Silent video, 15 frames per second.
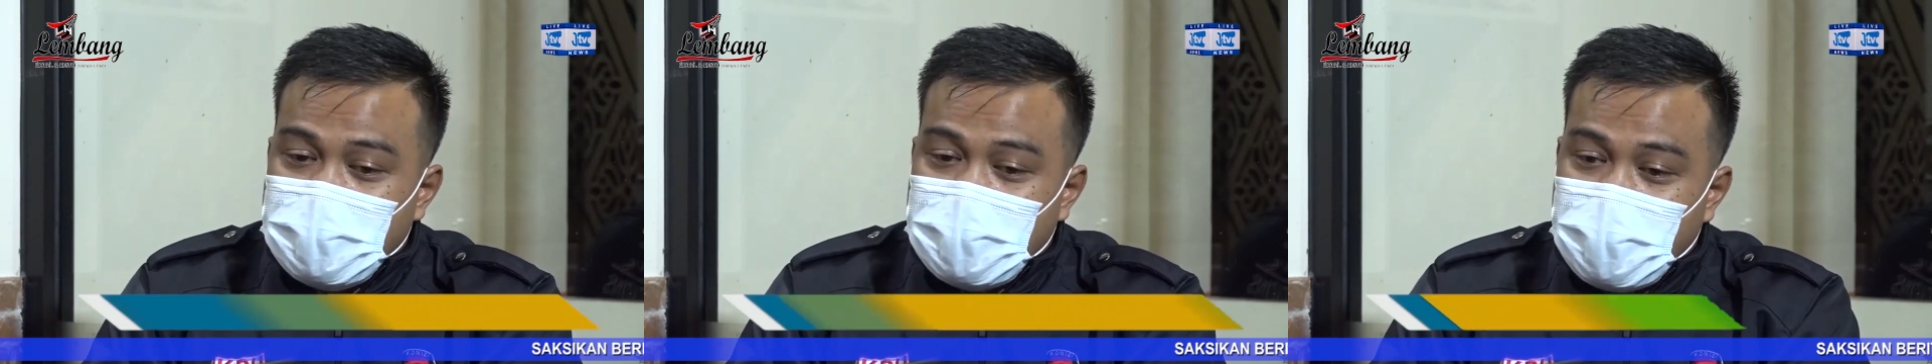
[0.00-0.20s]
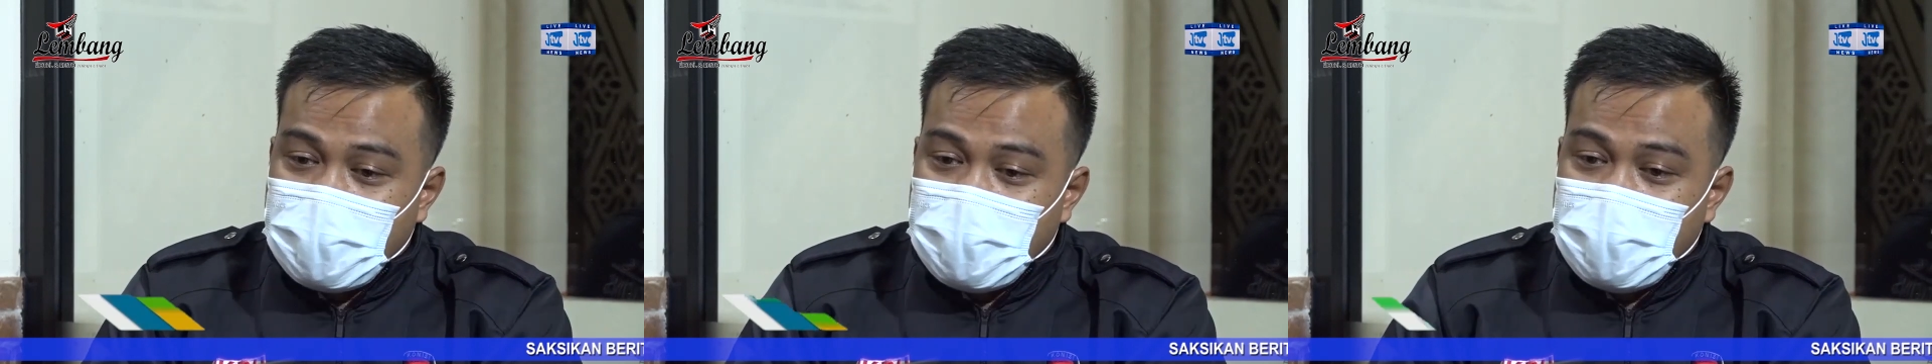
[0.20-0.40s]

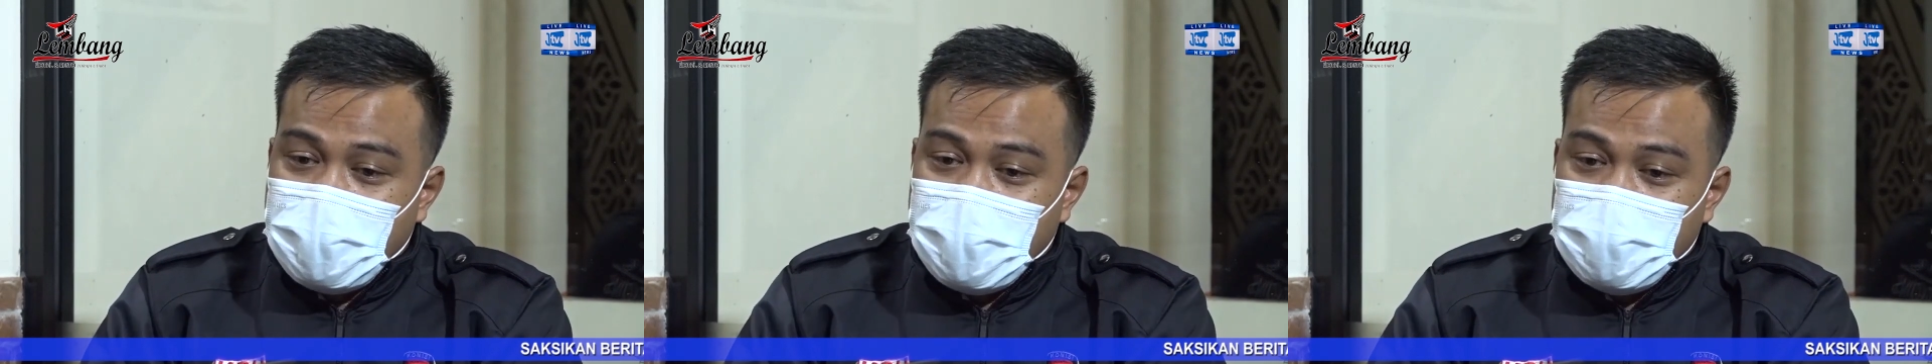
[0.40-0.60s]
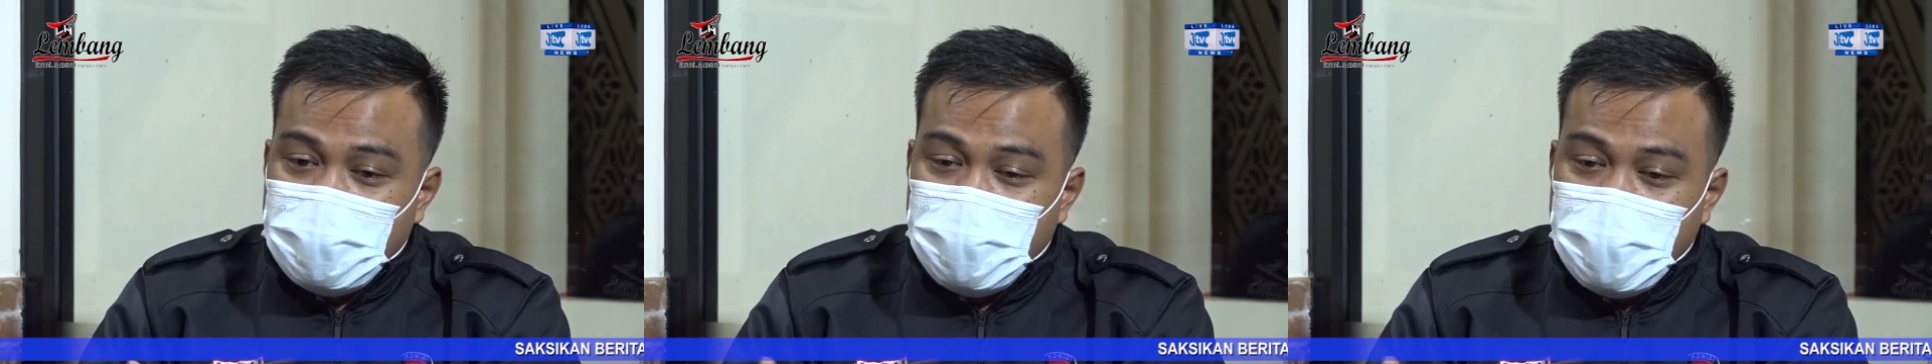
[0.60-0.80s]

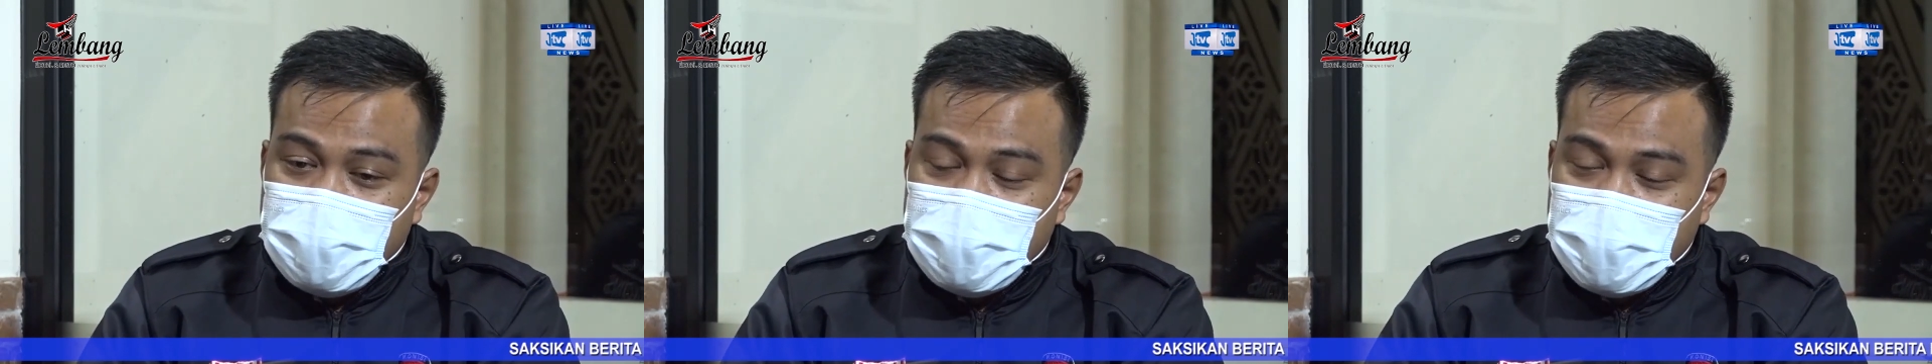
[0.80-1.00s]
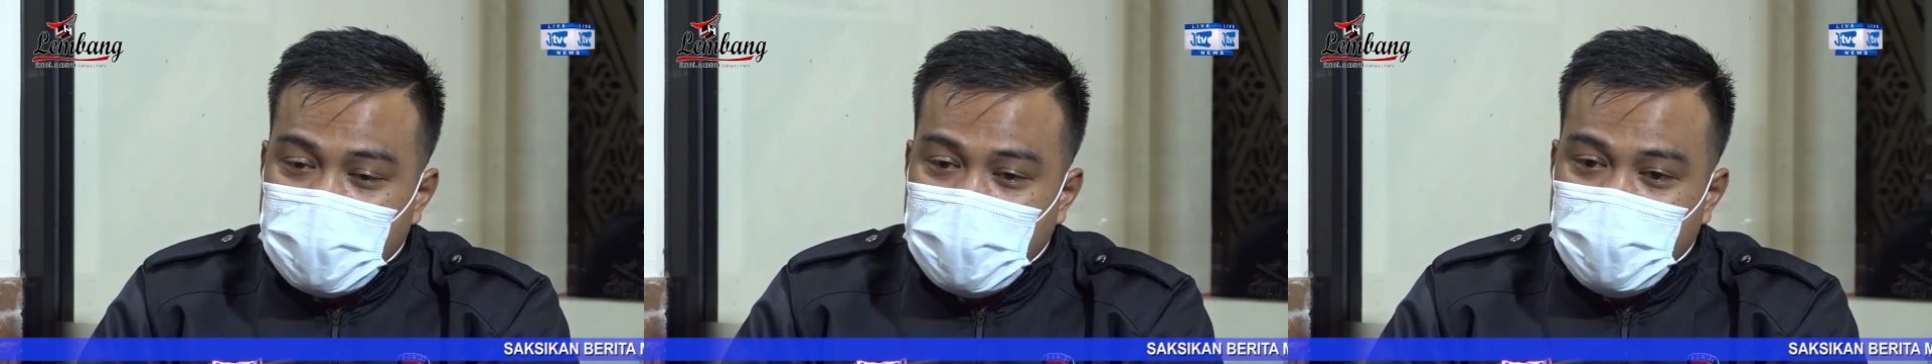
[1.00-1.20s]
Sekiranya itu
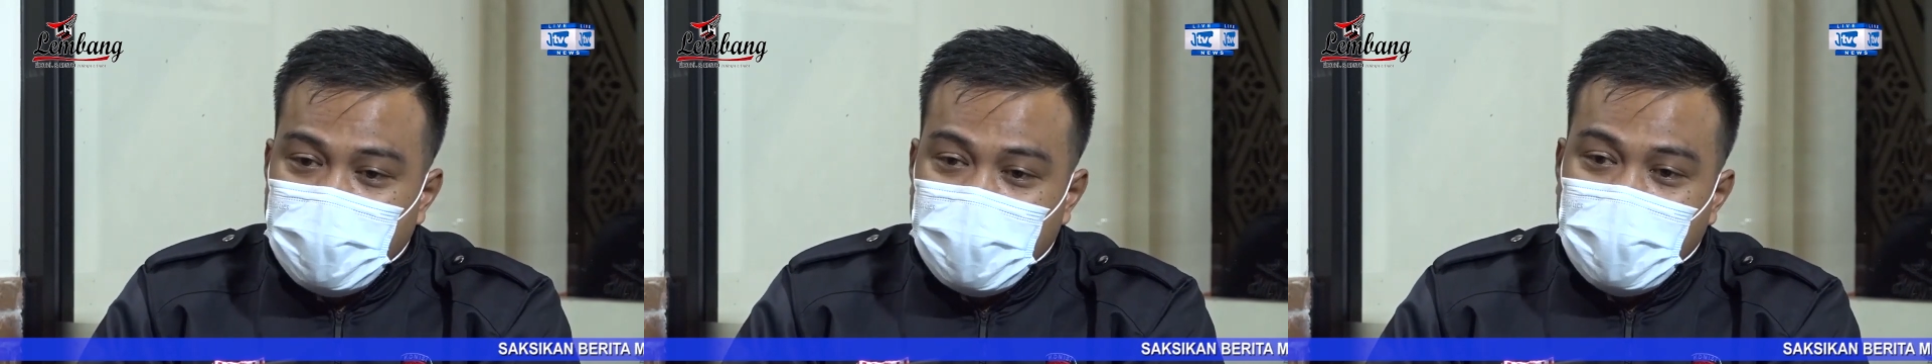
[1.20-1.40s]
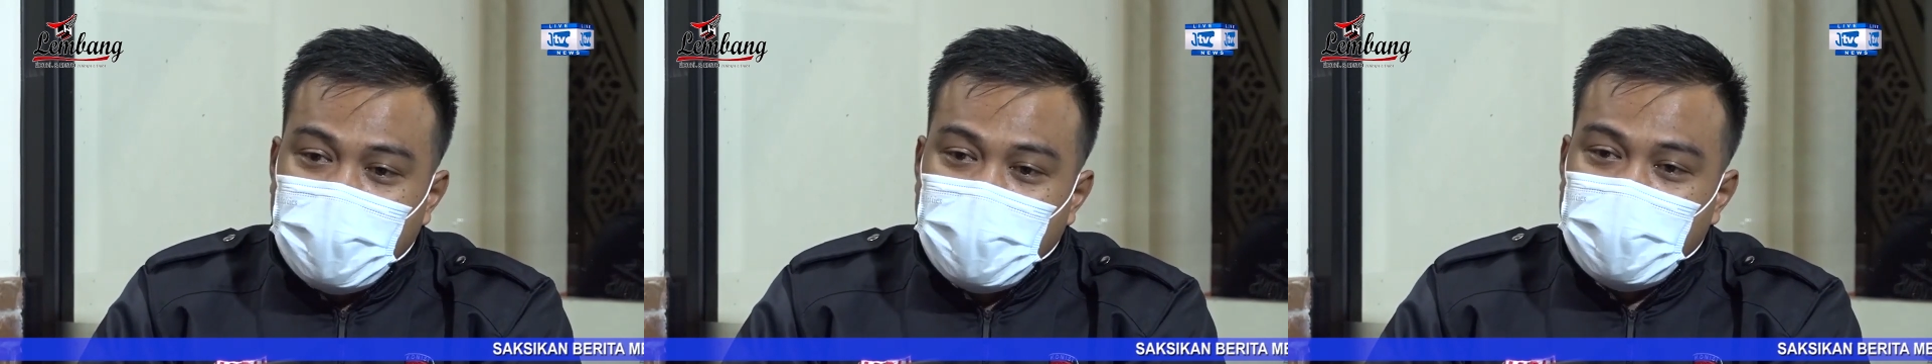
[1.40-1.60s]
bisa
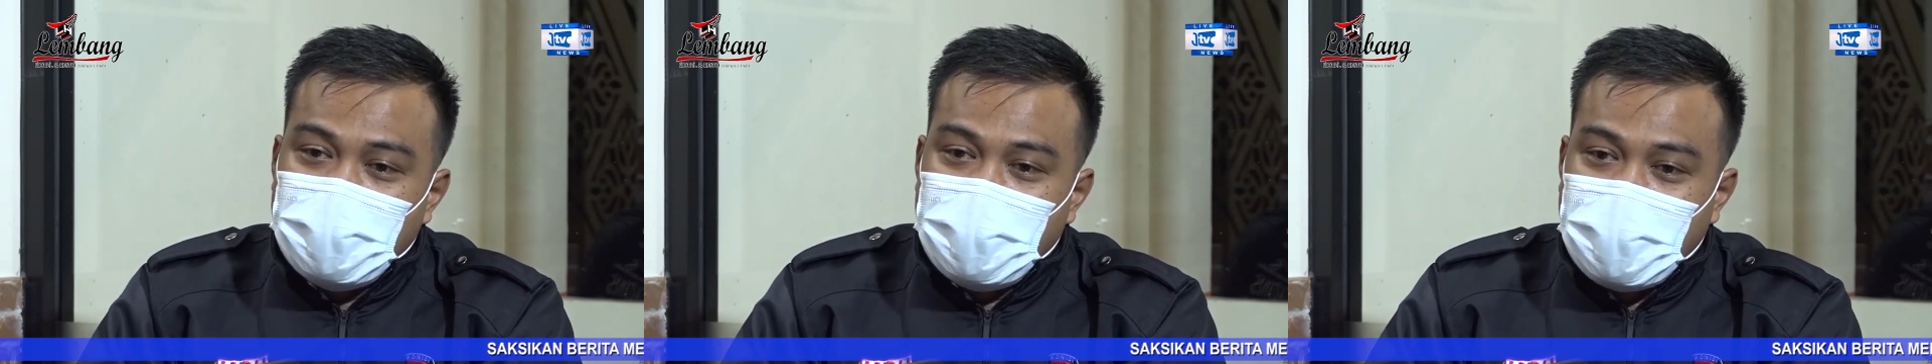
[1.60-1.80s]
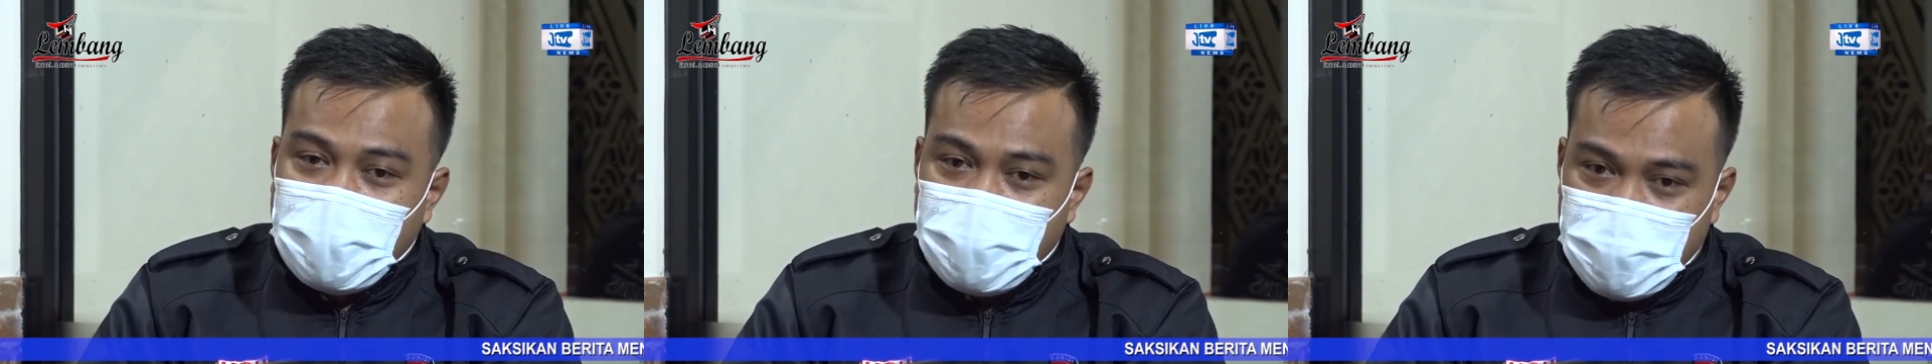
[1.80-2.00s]
diberikan
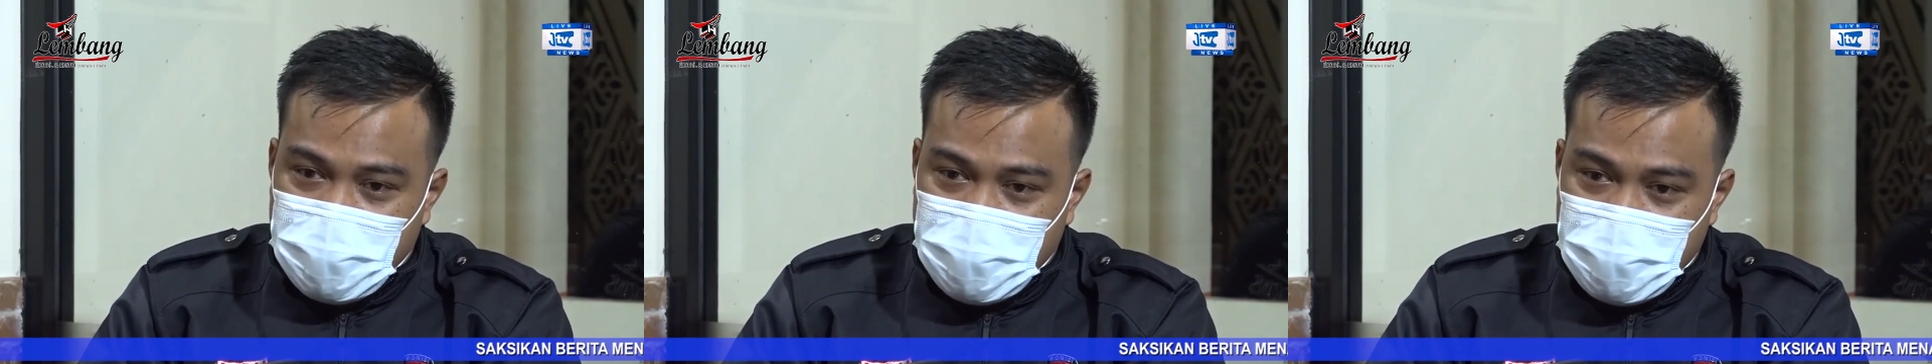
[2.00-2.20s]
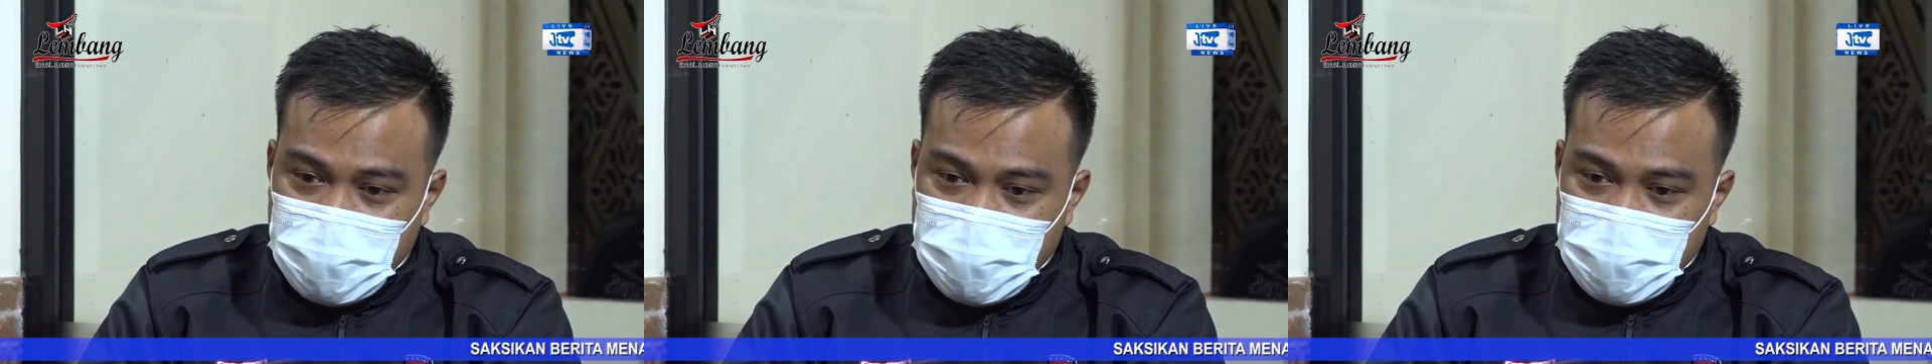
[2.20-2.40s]
ke
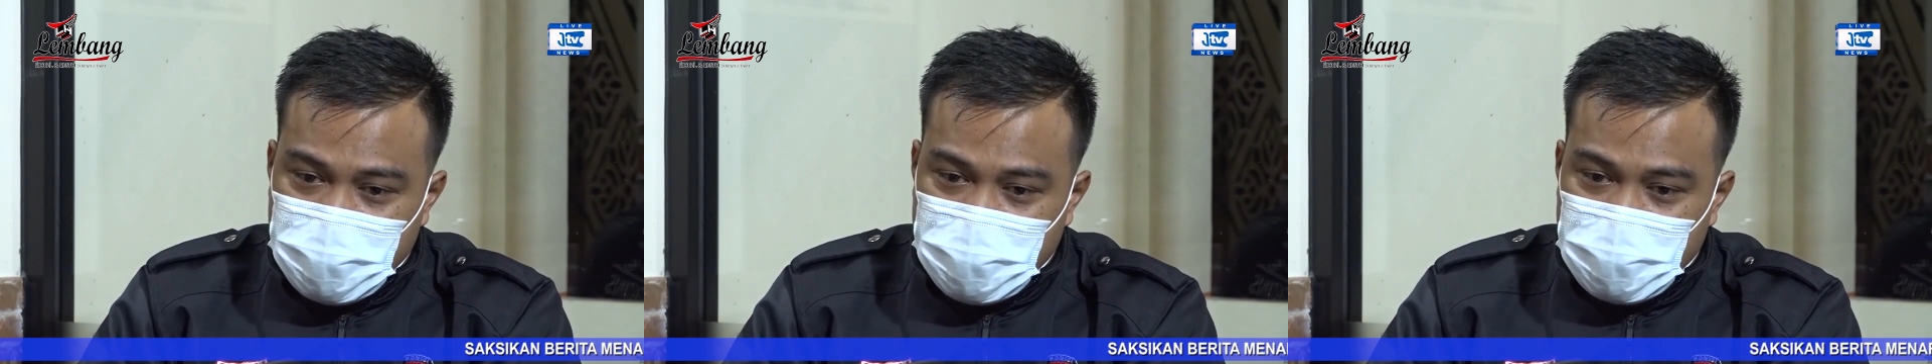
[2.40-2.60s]
kami,